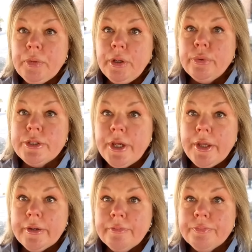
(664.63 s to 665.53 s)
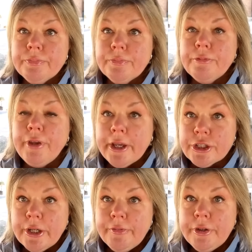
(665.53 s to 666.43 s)
людей
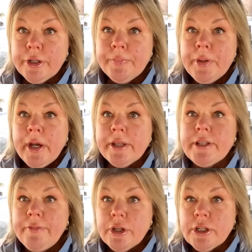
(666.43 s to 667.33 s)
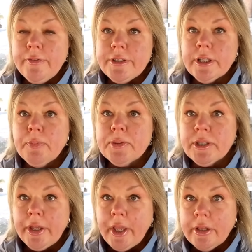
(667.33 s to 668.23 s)
вежливых, Хотя вежливость – это
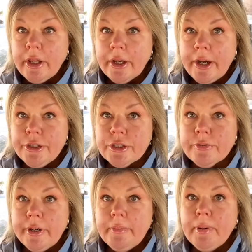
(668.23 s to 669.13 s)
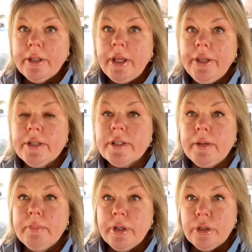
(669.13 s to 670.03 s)
постоянное качество. Либо она есть,
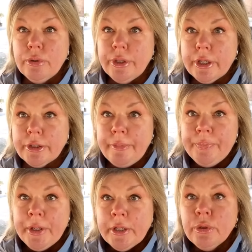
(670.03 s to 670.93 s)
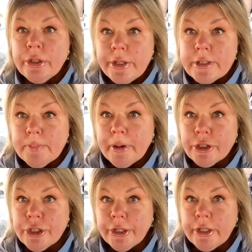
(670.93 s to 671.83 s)
либо ее нет. Но это
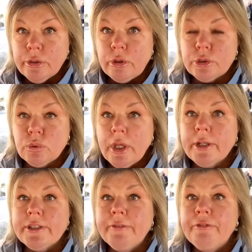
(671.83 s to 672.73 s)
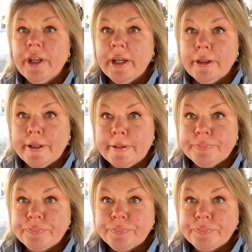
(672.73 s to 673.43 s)
изображение, то есть туда, где выгодно.